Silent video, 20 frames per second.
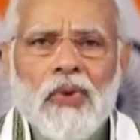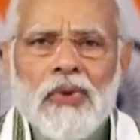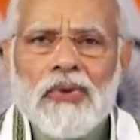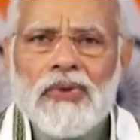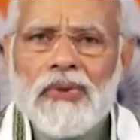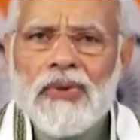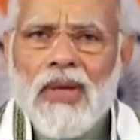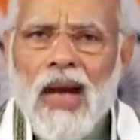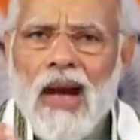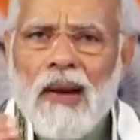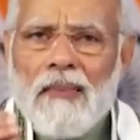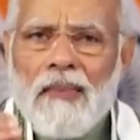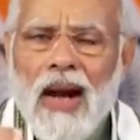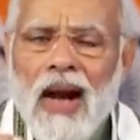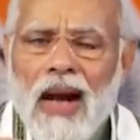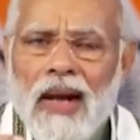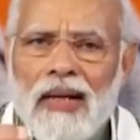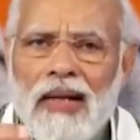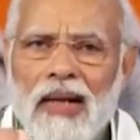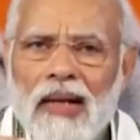जो
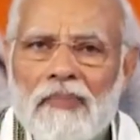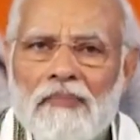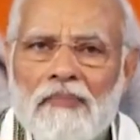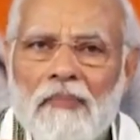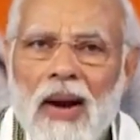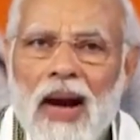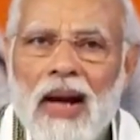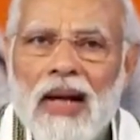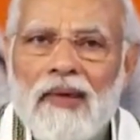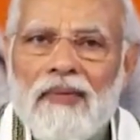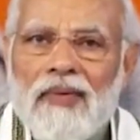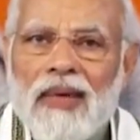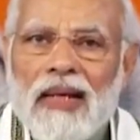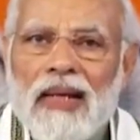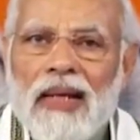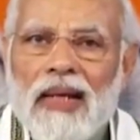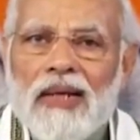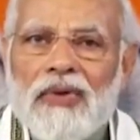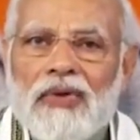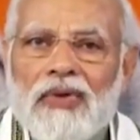सामान्य मानवी
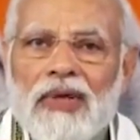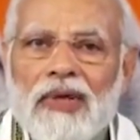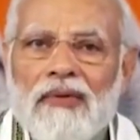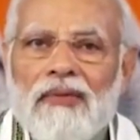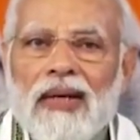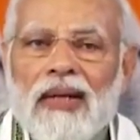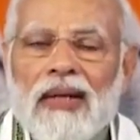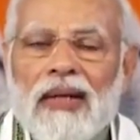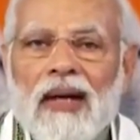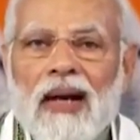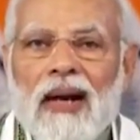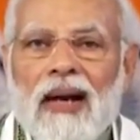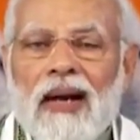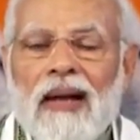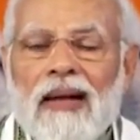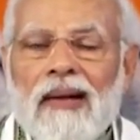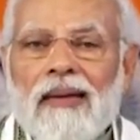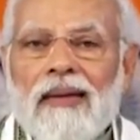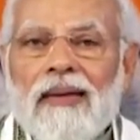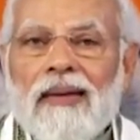के जीवन का
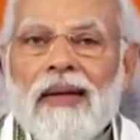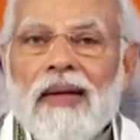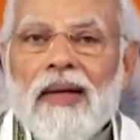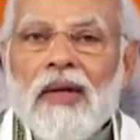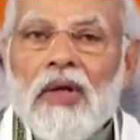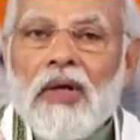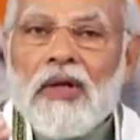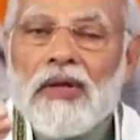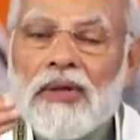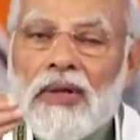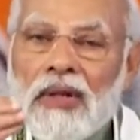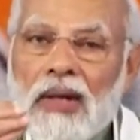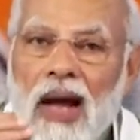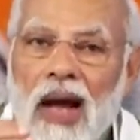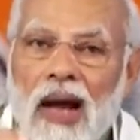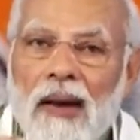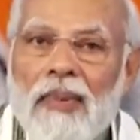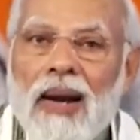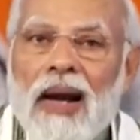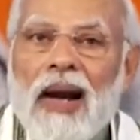
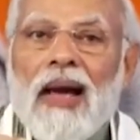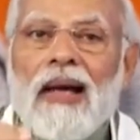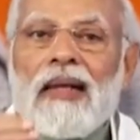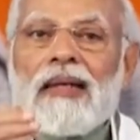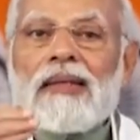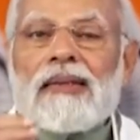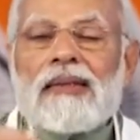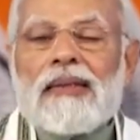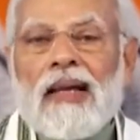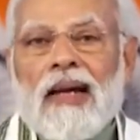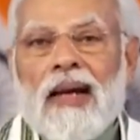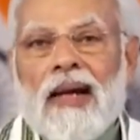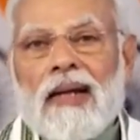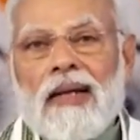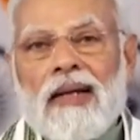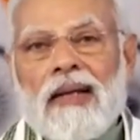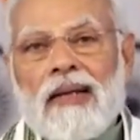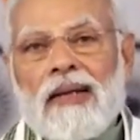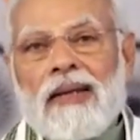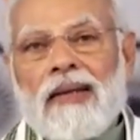इतना बड़ा हिस्सा
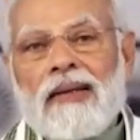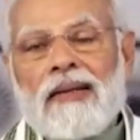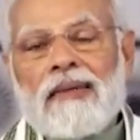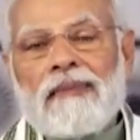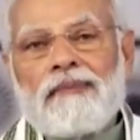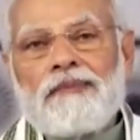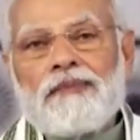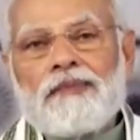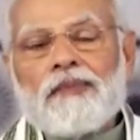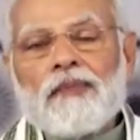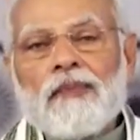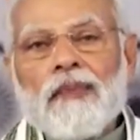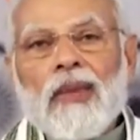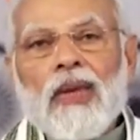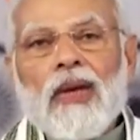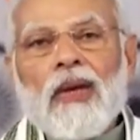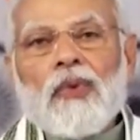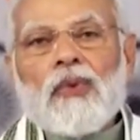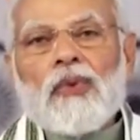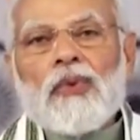है
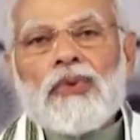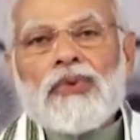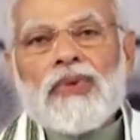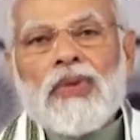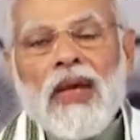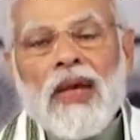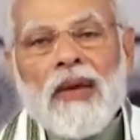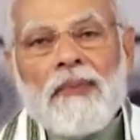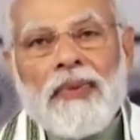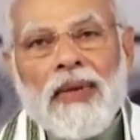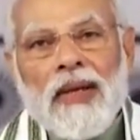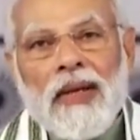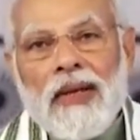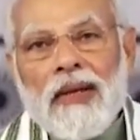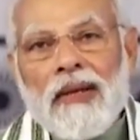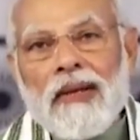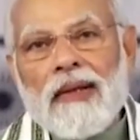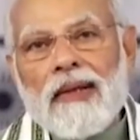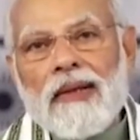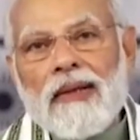उसे भी
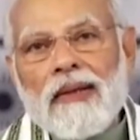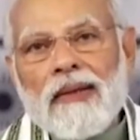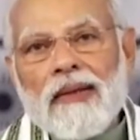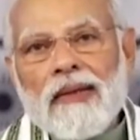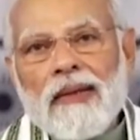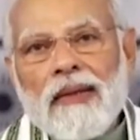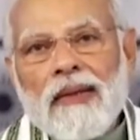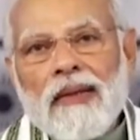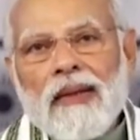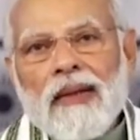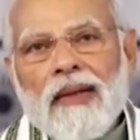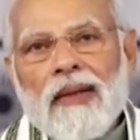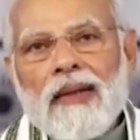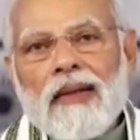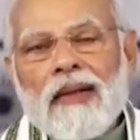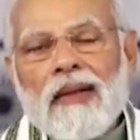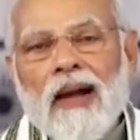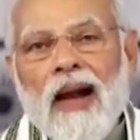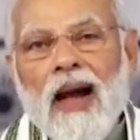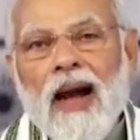
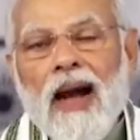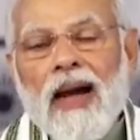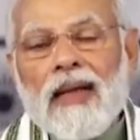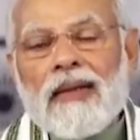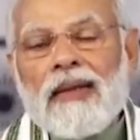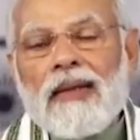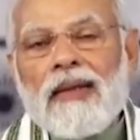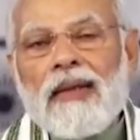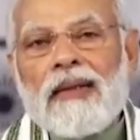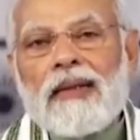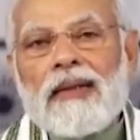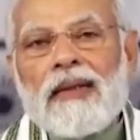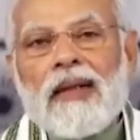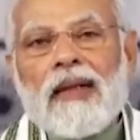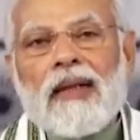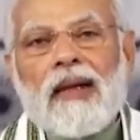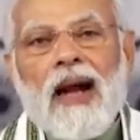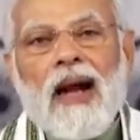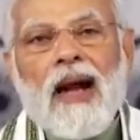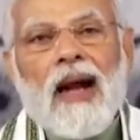राजनीति
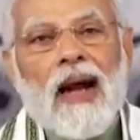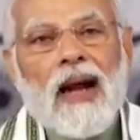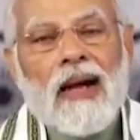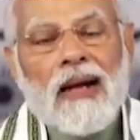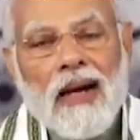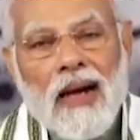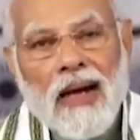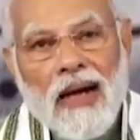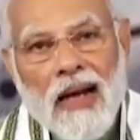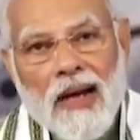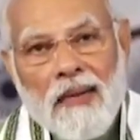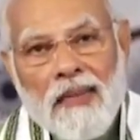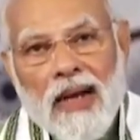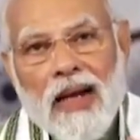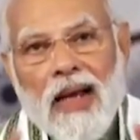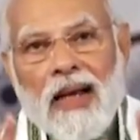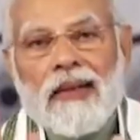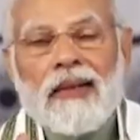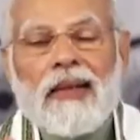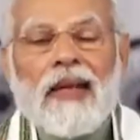का अखाड़ा
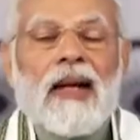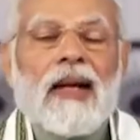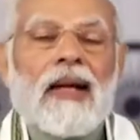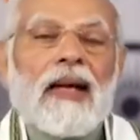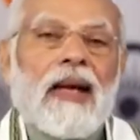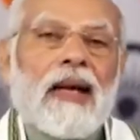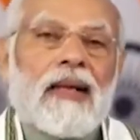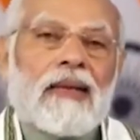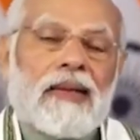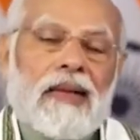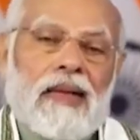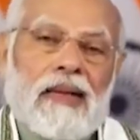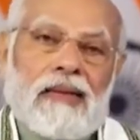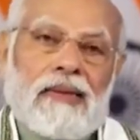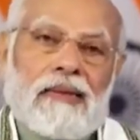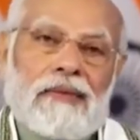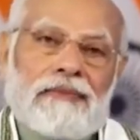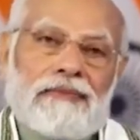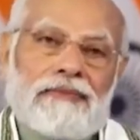बना दिया गया था